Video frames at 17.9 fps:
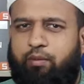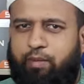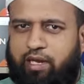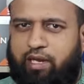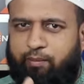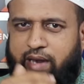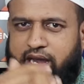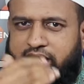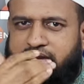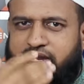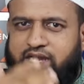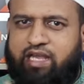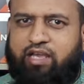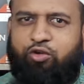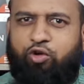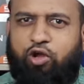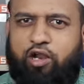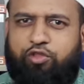মানে
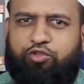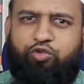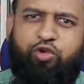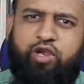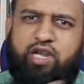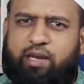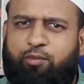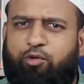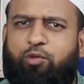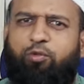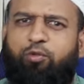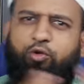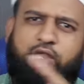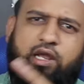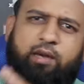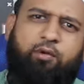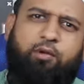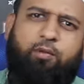মার্কেটিং করার জন্য এটা বলবো
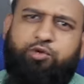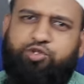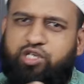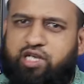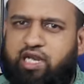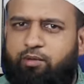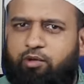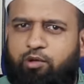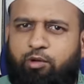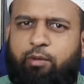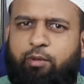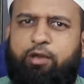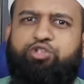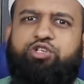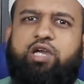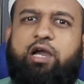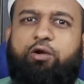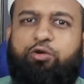ওটা বলবো সেটা বলবো
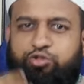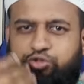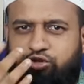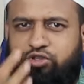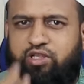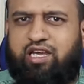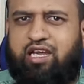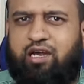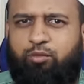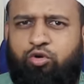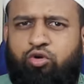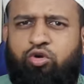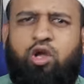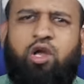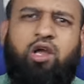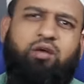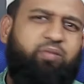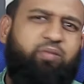মানুষের আকর্ষণ দেখাবো
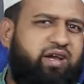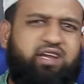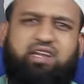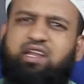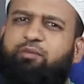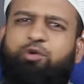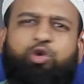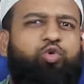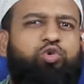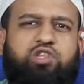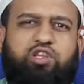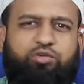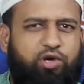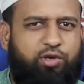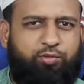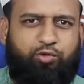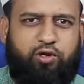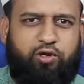বা এটা আমি করতে
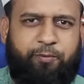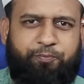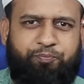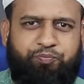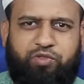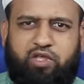পারবো না